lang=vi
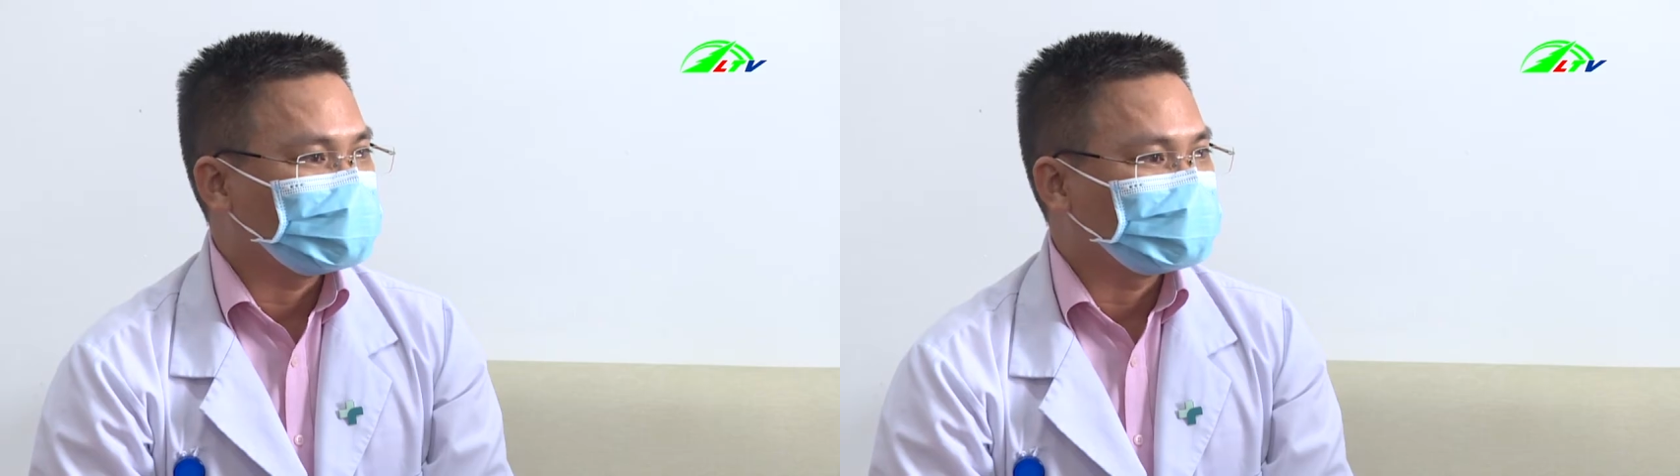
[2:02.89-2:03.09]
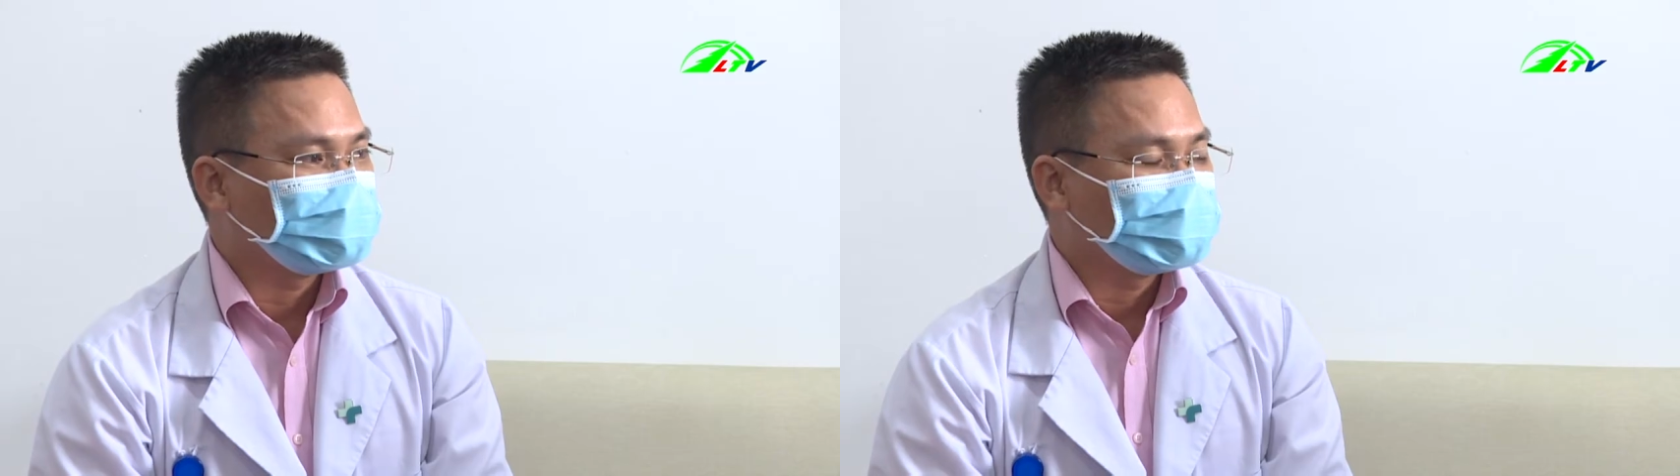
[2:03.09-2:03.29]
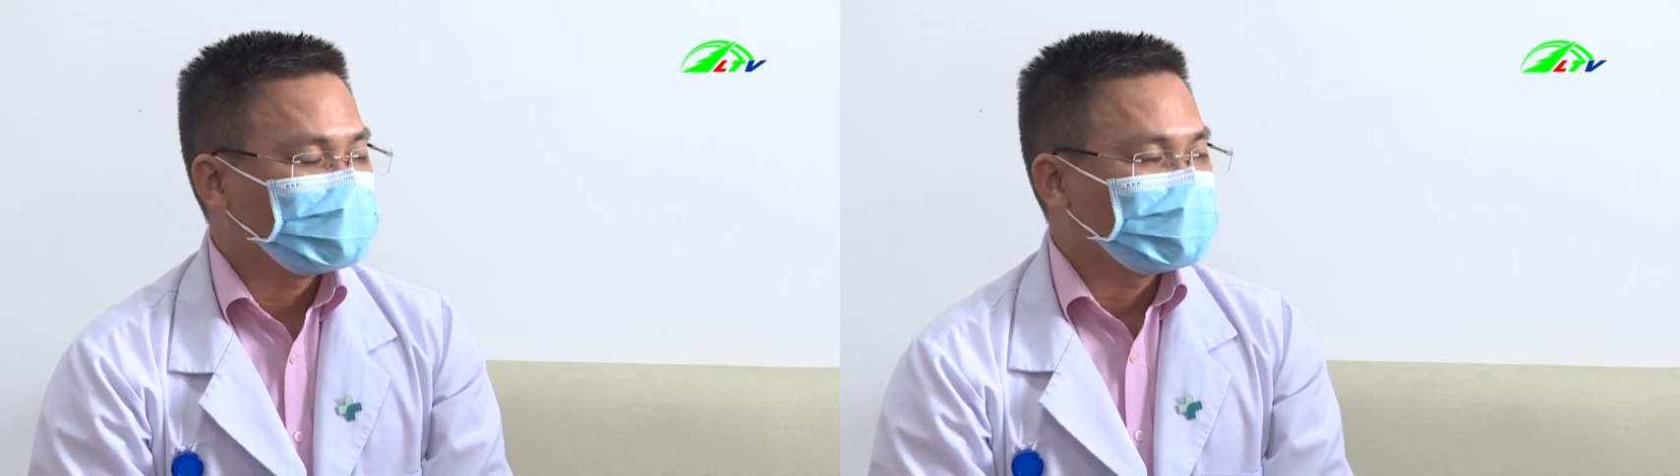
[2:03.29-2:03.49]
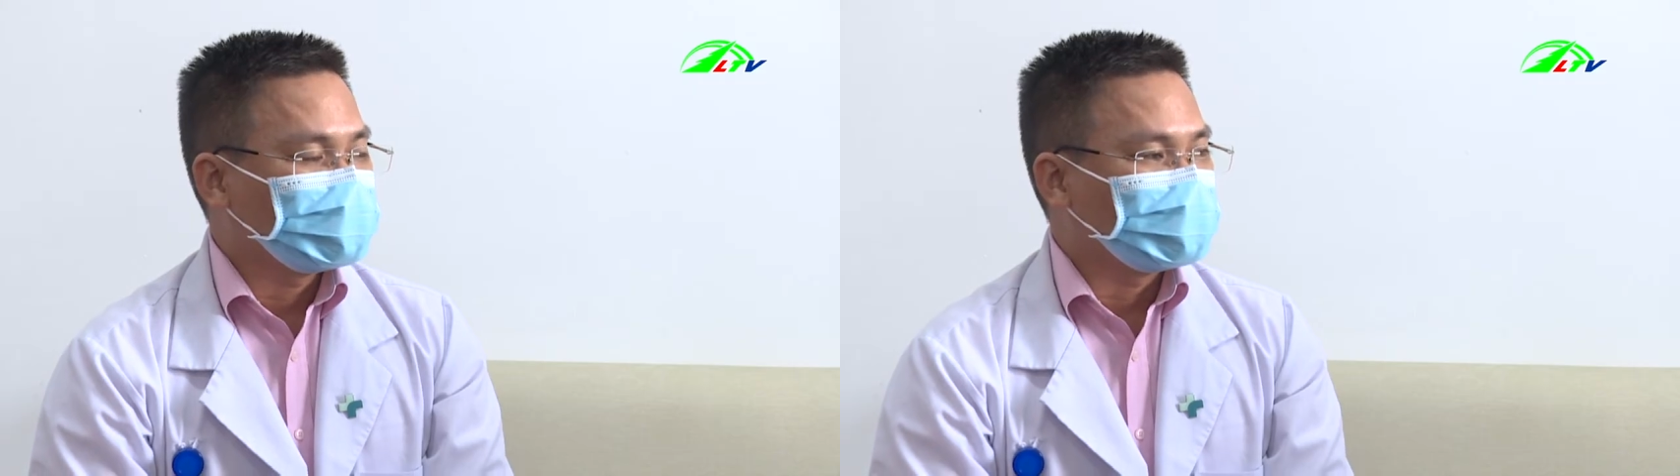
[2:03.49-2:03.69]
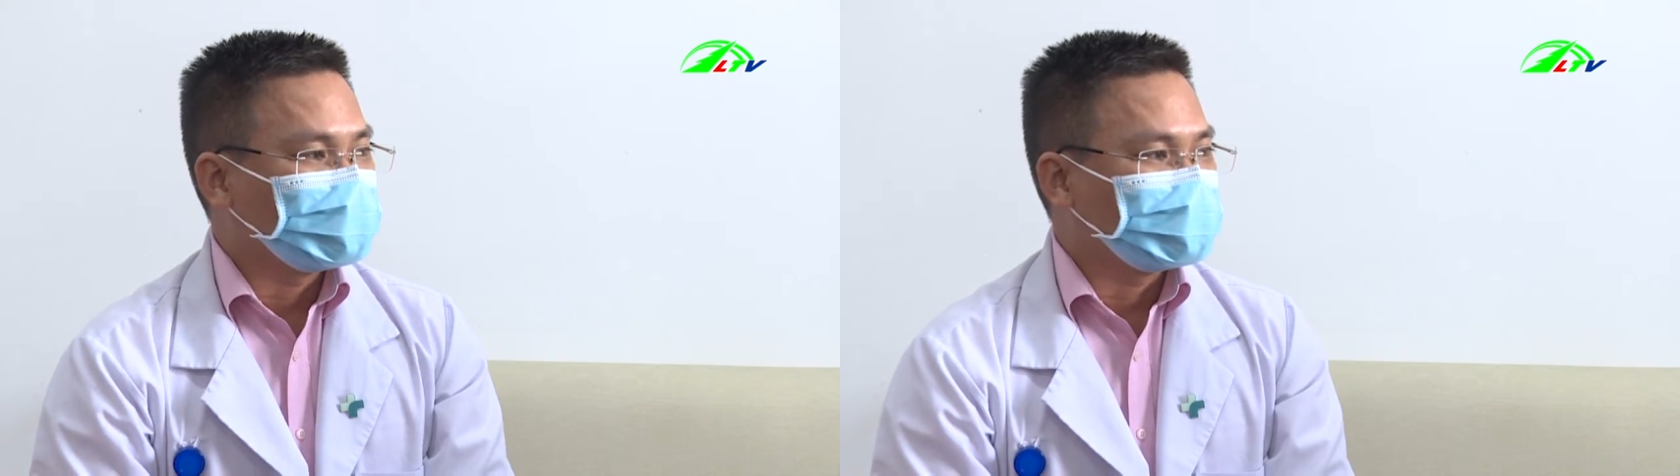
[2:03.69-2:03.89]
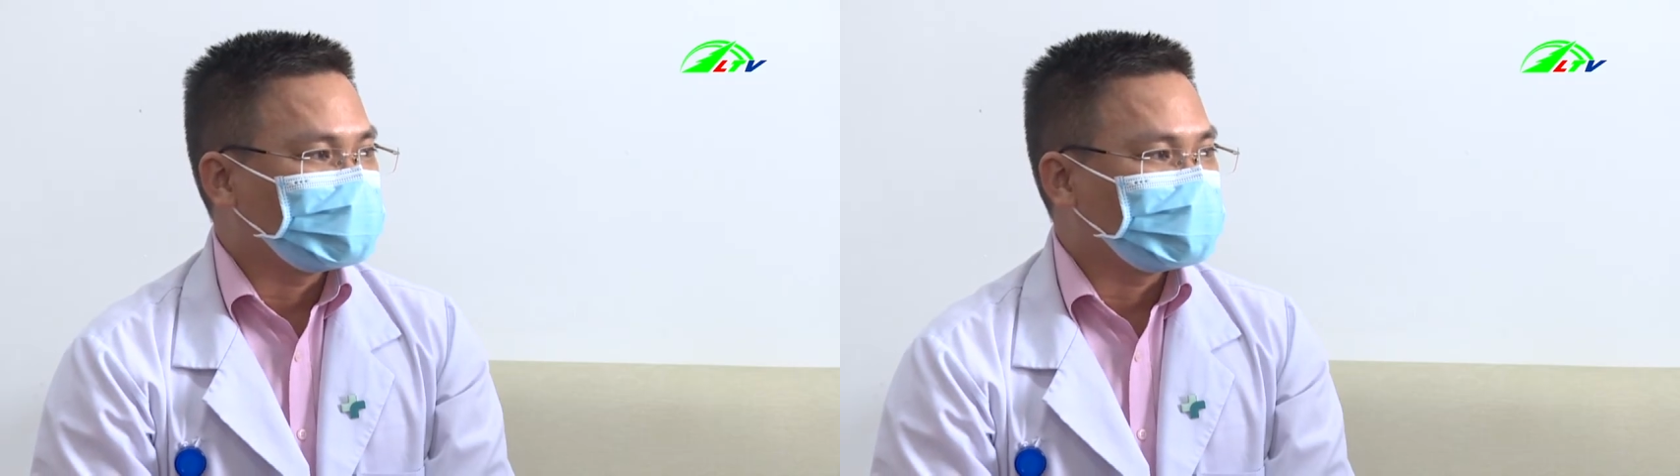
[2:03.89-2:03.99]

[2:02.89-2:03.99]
thì à,